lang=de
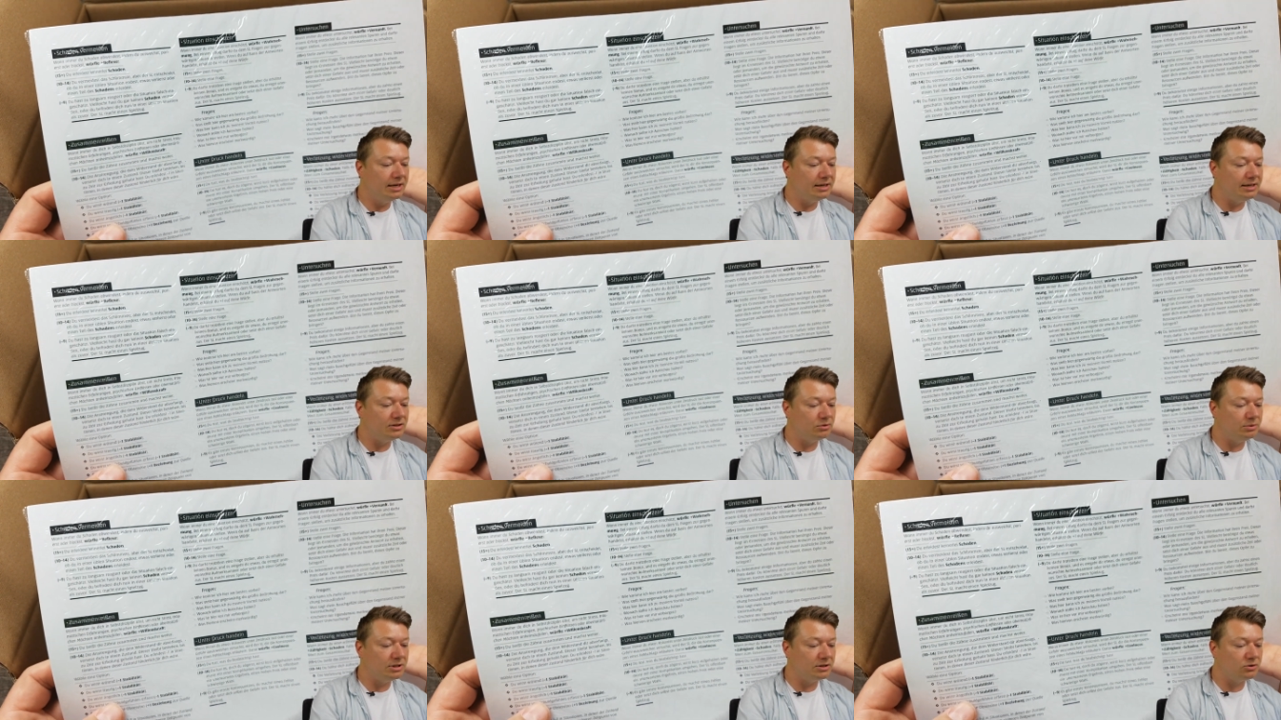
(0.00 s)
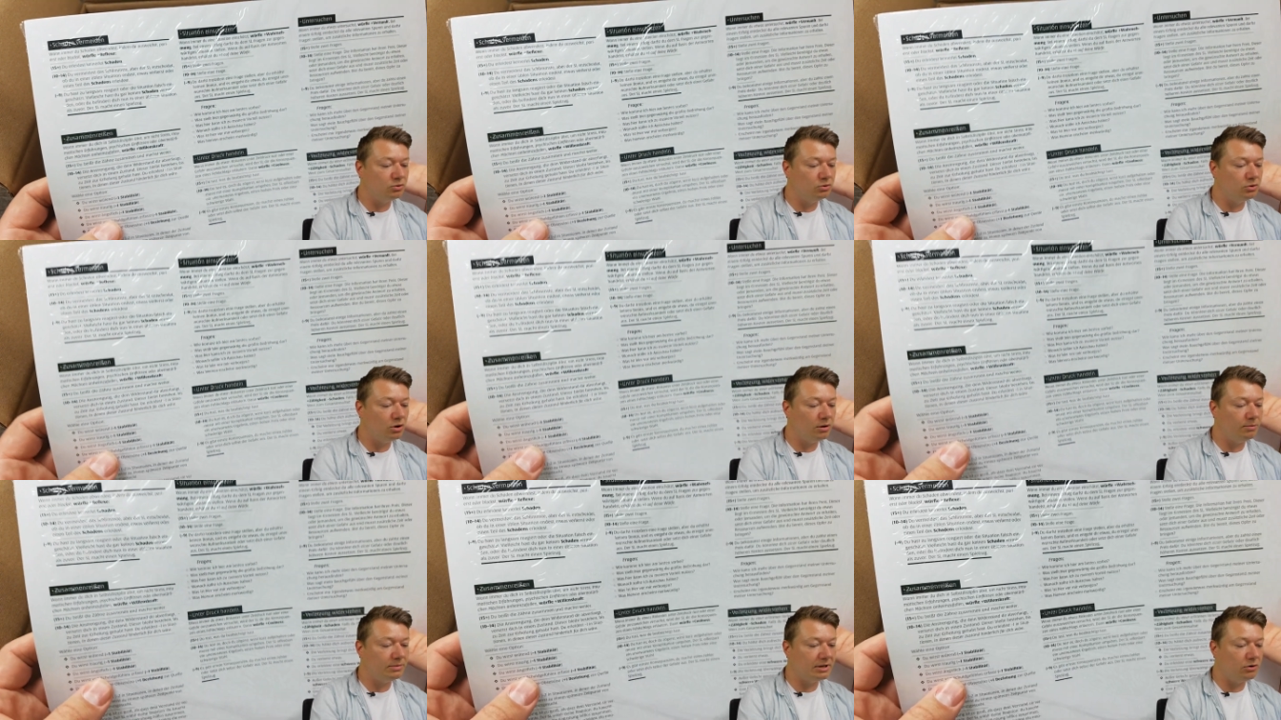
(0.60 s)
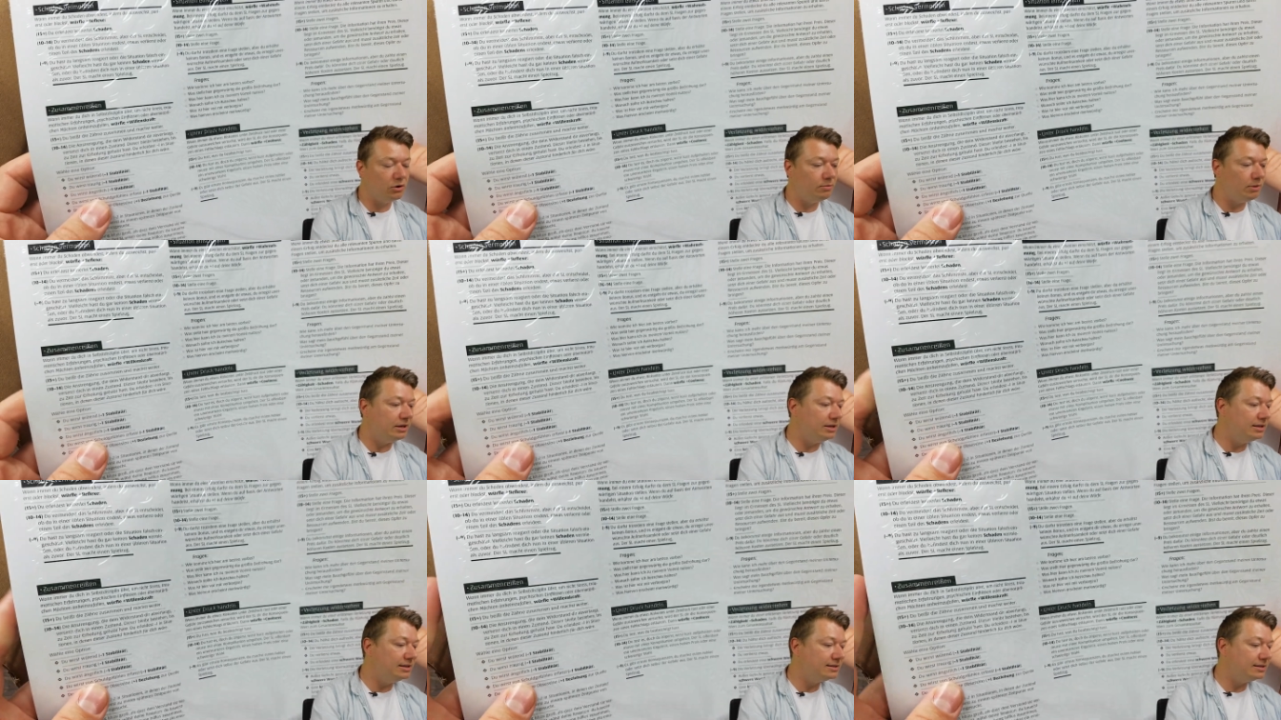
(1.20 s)
die so mit dazukommen. Dann nochmal
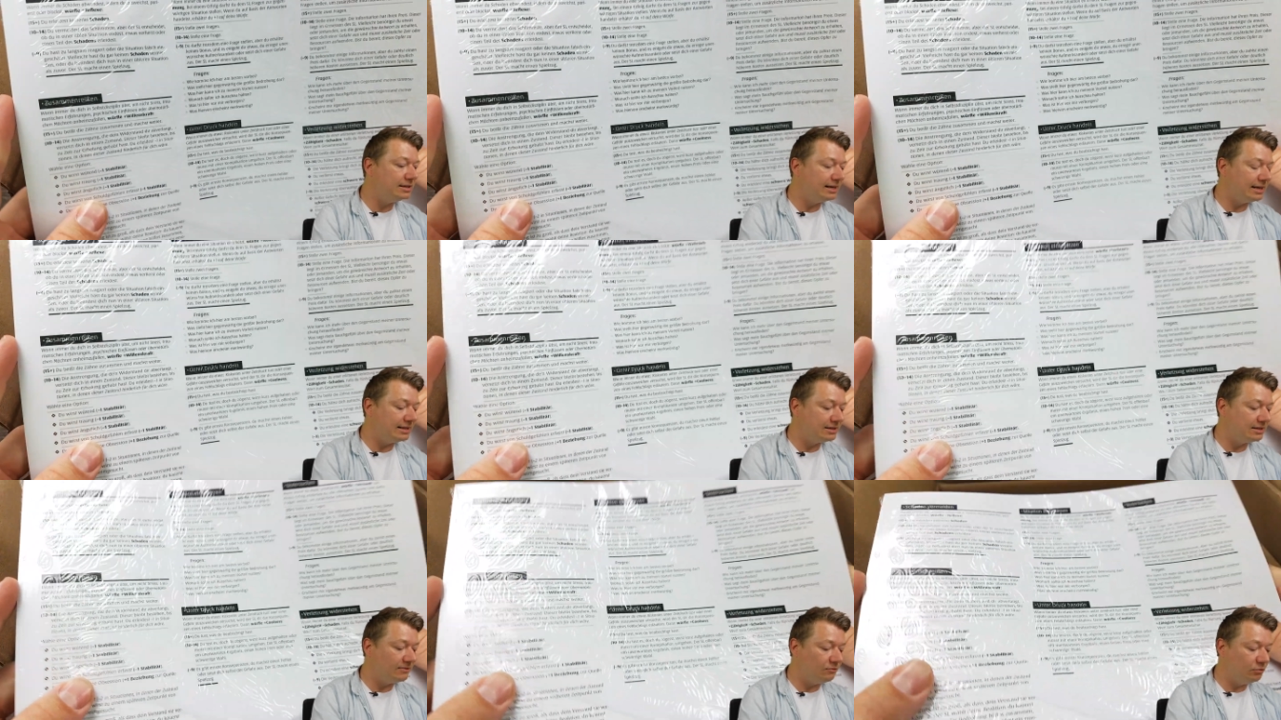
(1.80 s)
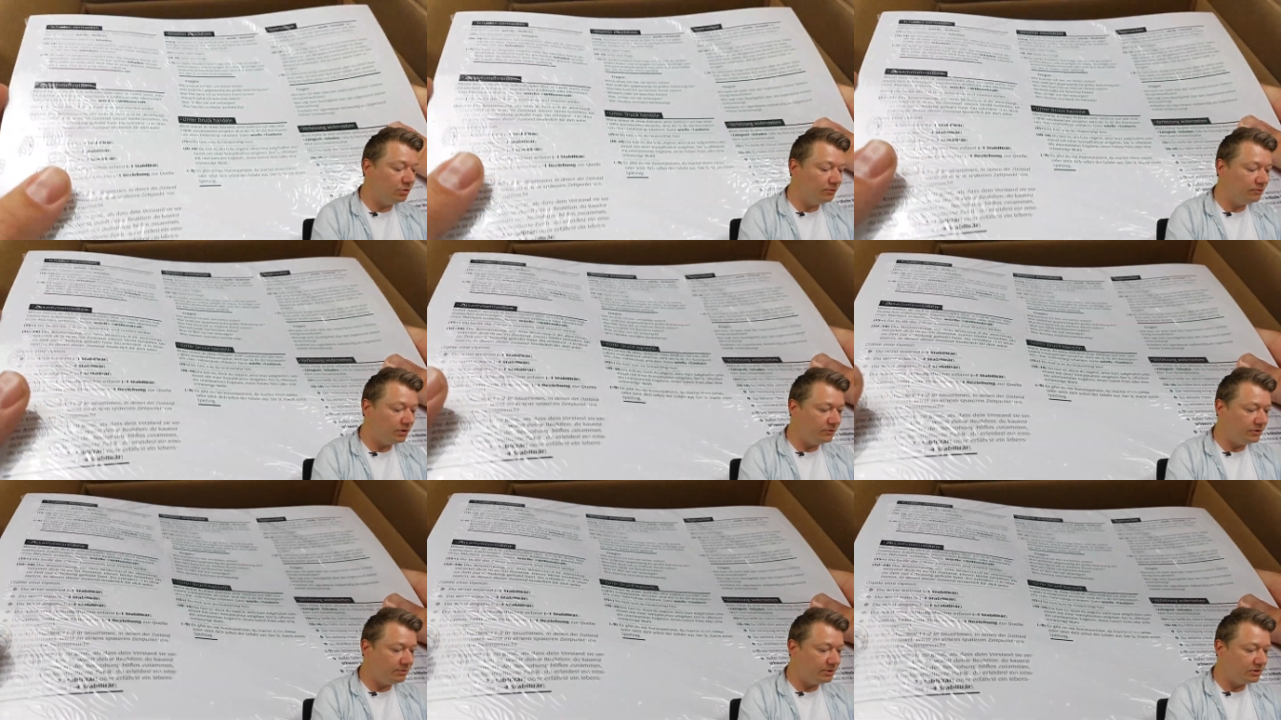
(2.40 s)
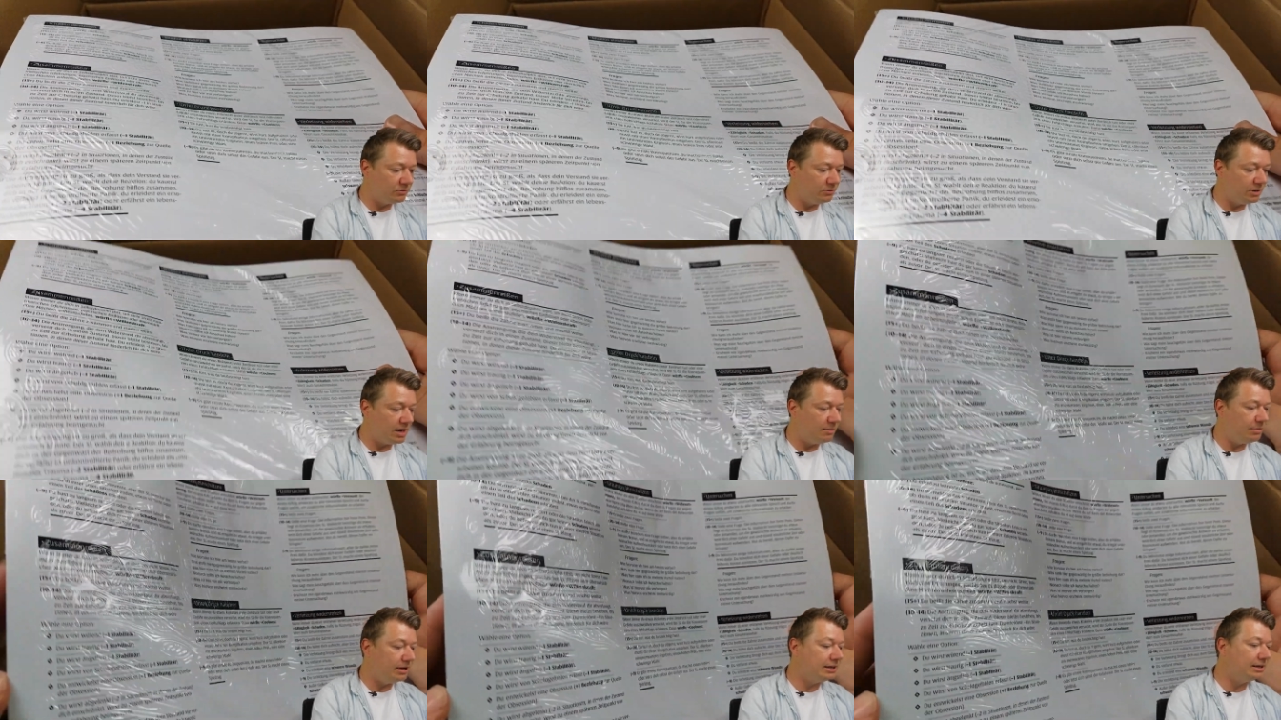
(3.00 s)
eine Liste der ganzen Würfe, auf die man so
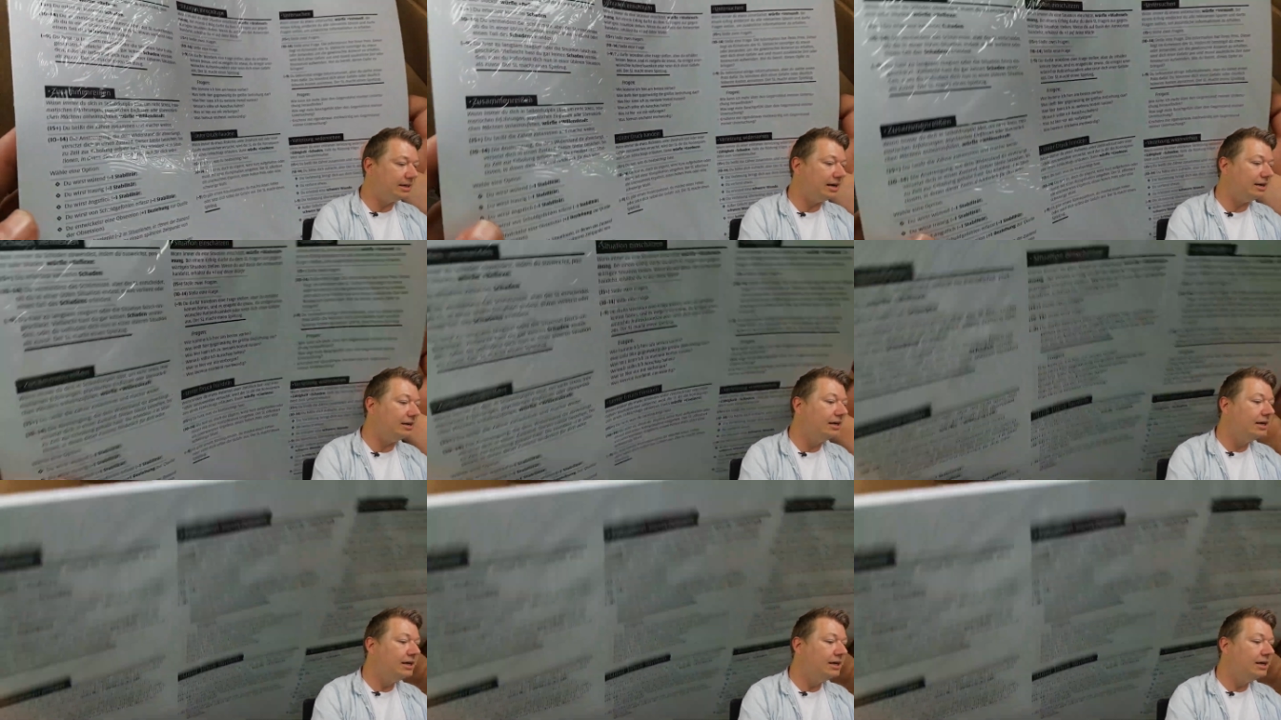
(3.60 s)
arbeiten kann.